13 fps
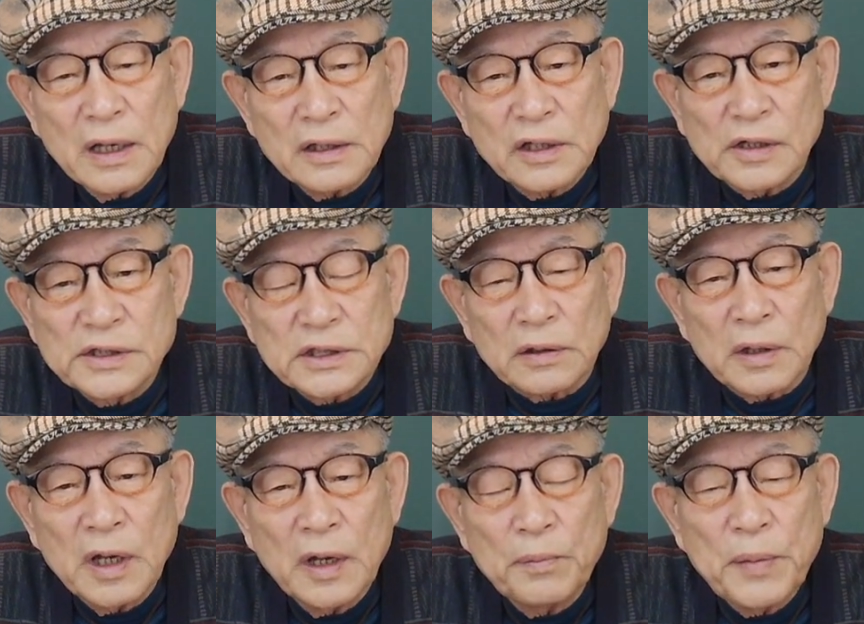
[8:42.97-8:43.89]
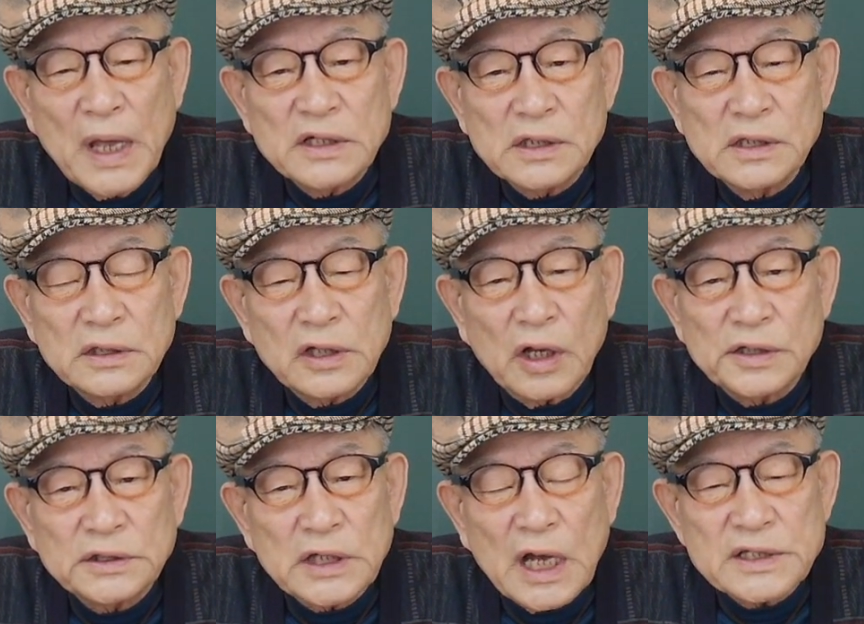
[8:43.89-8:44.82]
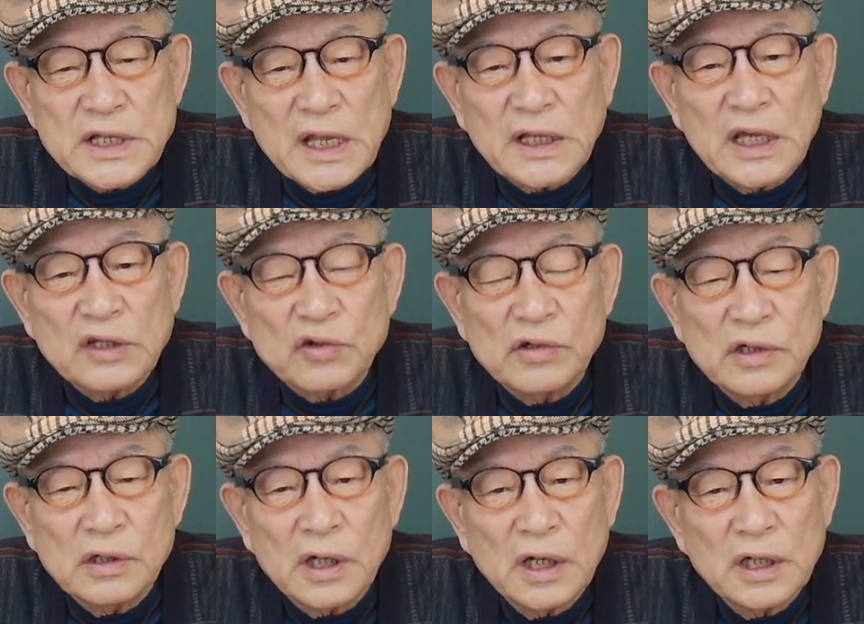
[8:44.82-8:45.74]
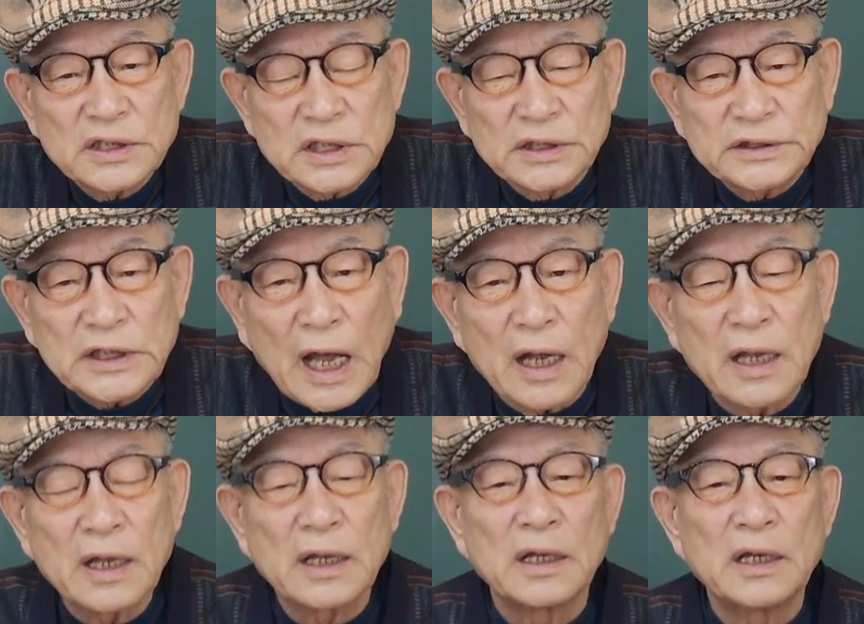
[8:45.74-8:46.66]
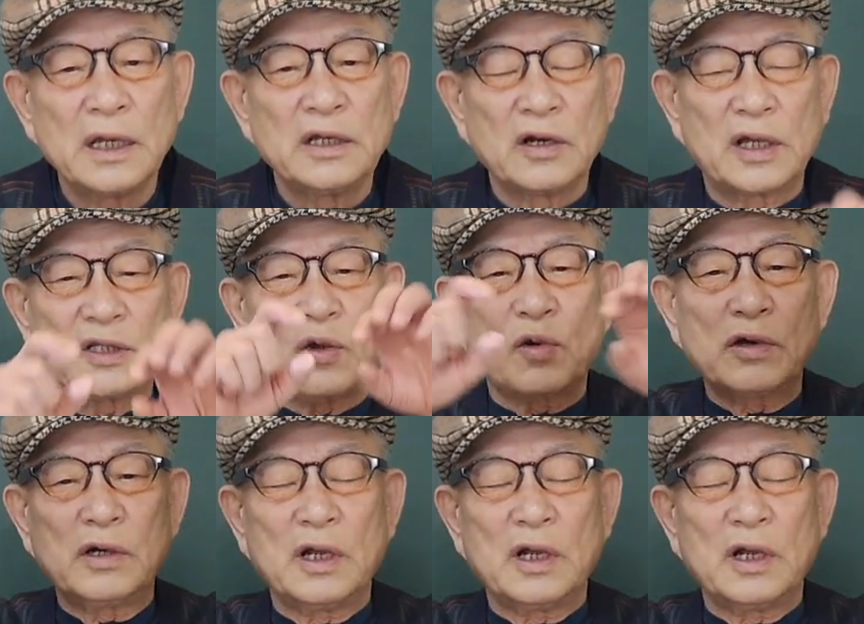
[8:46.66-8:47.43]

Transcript: 결승 매질 결자 새끼줄 승자 이렇게 해서 오늘